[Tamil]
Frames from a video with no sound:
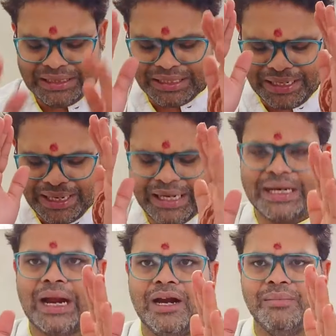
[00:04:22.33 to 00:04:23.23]
இந்த
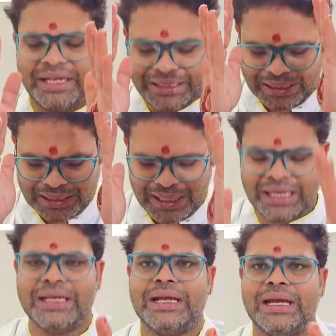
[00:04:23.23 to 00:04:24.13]
ஏழு நாளும் நான்
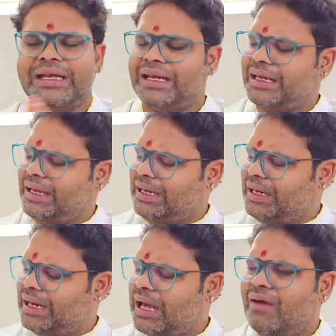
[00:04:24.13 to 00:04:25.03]
இதற்கதான் இருக்கேன் எனக்கு
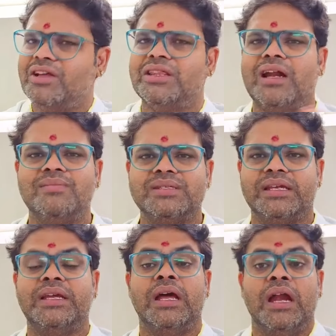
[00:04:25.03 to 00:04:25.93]
என்ன வந்தாலும்
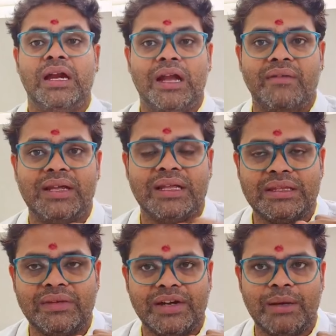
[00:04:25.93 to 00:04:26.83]
சரி நான்
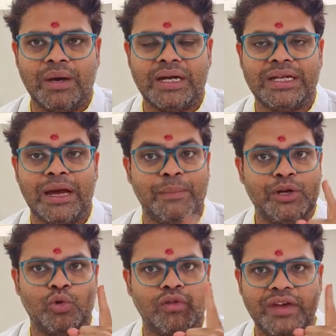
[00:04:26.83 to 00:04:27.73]
விரதத்தை விடமாட்டேன்
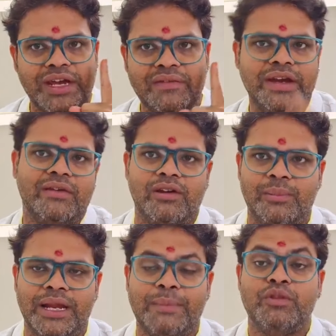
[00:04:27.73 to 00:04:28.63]
அப்படின்னு ஒரு வெறி
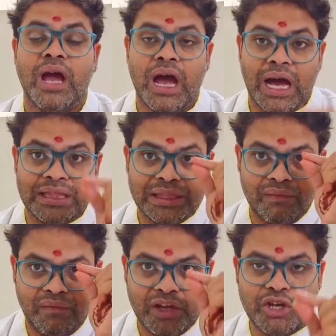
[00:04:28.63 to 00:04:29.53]
வரும்ல அந்த
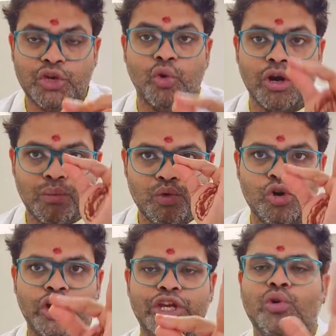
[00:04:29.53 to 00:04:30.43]
வெறியோட
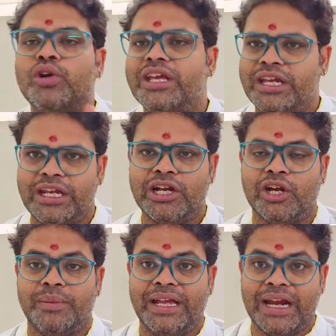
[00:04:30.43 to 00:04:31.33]
முருகனை நோக்கி இங்கே
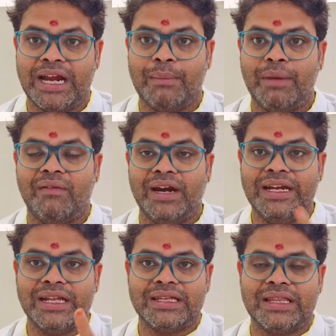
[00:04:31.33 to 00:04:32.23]
இருக்கணும் ஏன்னா நம்மளை
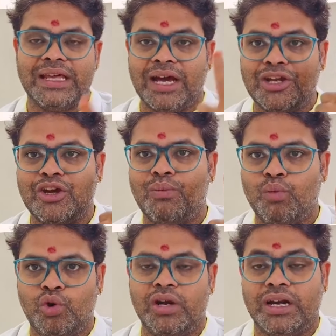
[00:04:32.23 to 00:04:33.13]
வழிநடத்துறது யாரு
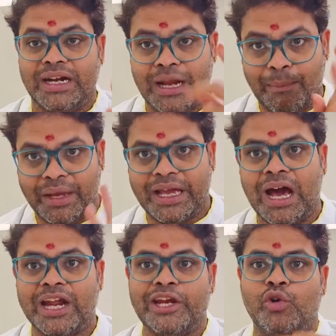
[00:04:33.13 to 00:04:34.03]
முருகன் நம்ம
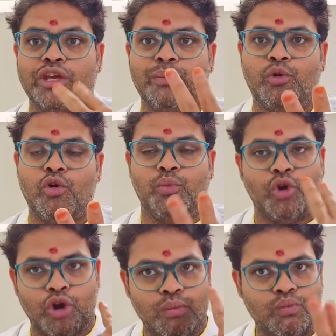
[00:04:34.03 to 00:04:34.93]
யாரை நோக்கி போக
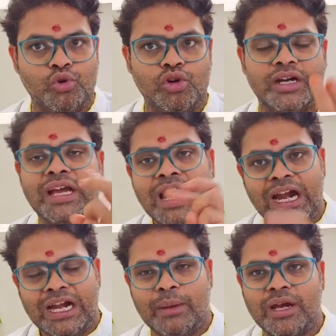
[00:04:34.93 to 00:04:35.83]
போகிறோம் முருகன்
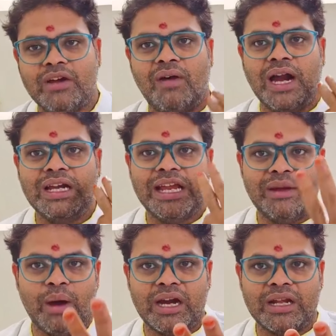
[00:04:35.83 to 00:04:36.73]
நமக்கு
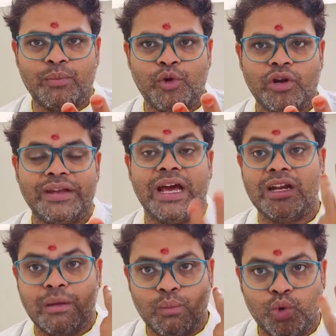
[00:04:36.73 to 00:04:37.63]
வாழ்க்கையை மாற்ற போறவர்
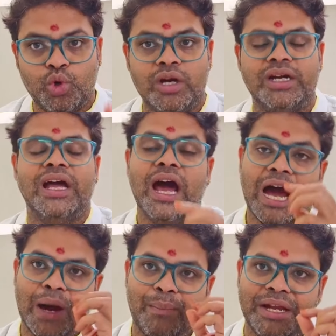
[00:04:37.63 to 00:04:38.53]
யாரு முருகன்
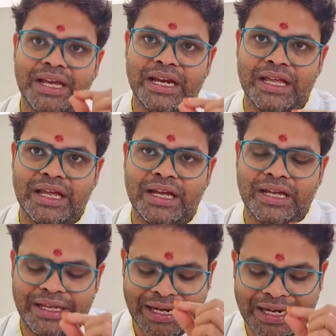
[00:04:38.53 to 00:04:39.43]
அப்படிங்கிற
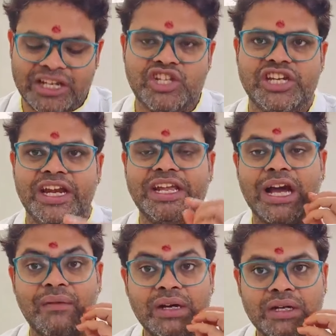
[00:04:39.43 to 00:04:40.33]
எனர்ஜியை
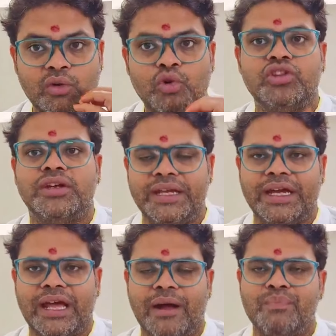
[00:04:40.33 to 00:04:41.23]
நீங்கள் அவர்கிட்ட
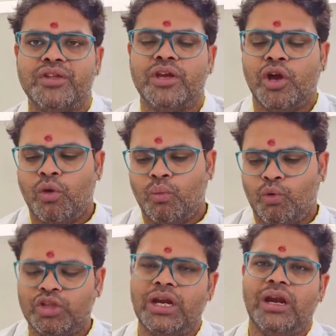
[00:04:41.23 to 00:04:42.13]
கொடுத்துட்டீங்கன்னா
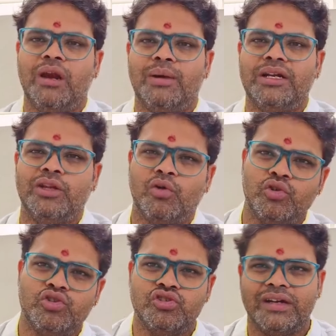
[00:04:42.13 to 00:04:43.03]
முதல் நாள் மட்டும்தான்
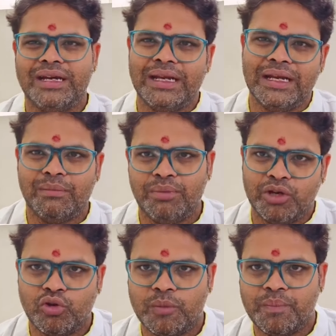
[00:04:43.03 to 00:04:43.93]
கொஞ்சம் கிருகிருப்பு
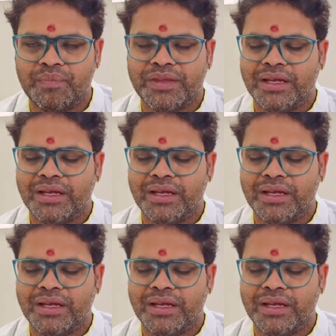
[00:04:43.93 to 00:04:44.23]
இருக்கும்